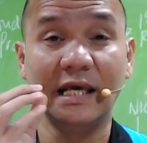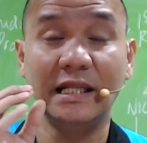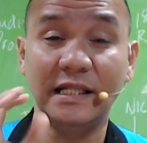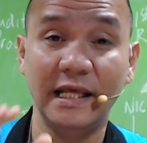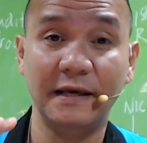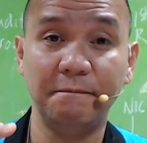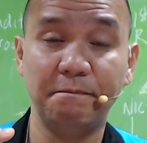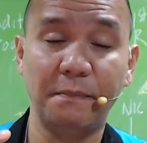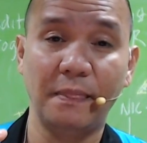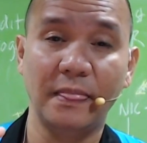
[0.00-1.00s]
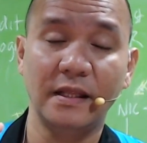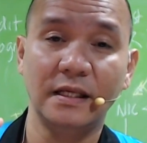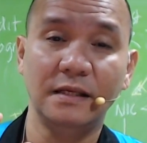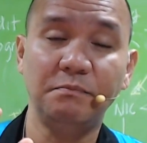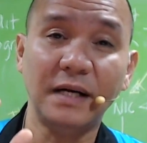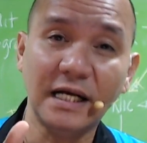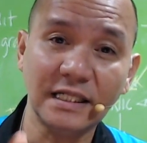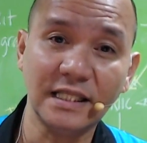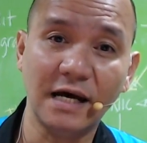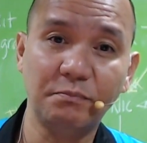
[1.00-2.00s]
Hindi.
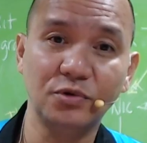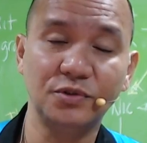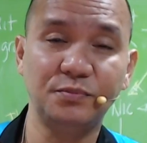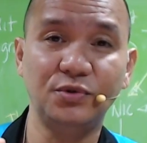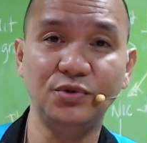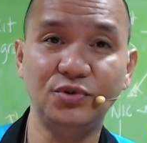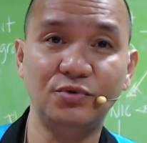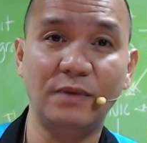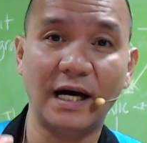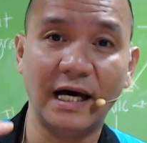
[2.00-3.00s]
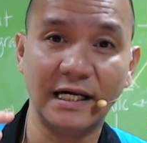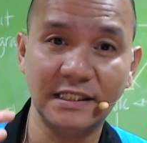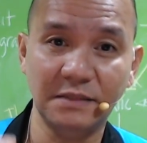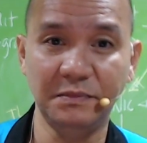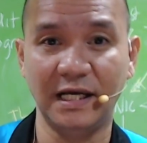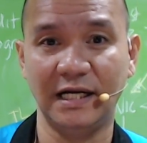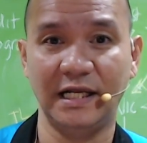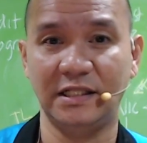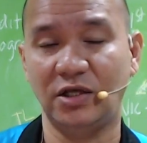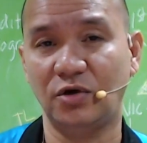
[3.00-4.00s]
Pagkatapos po nyo makareceive ng
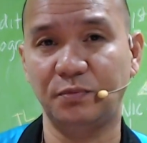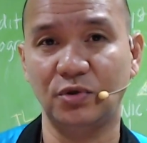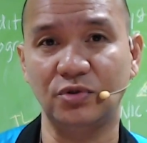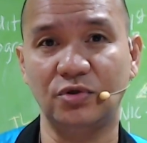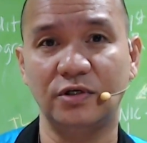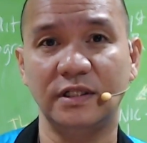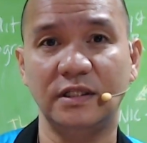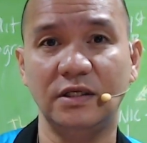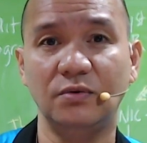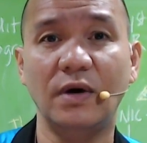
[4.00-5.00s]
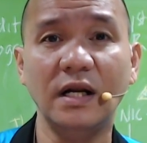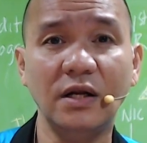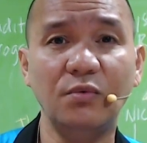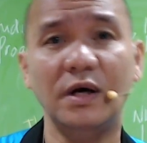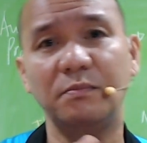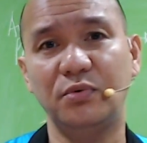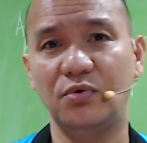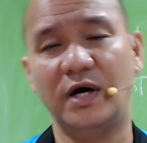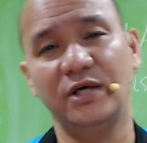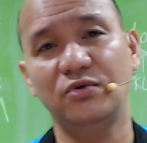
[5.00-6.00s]
letter of authority, wag na wag po
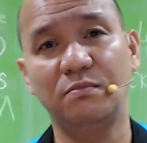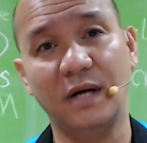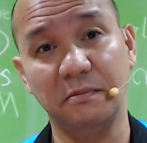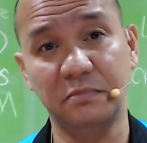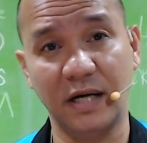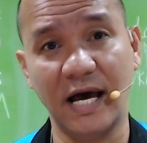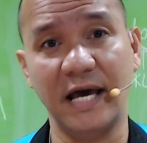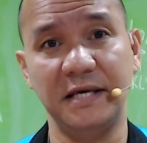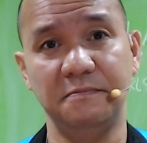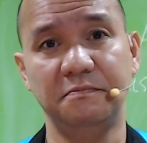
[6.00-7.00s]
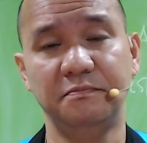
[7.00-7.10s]
kayong mag-bribe.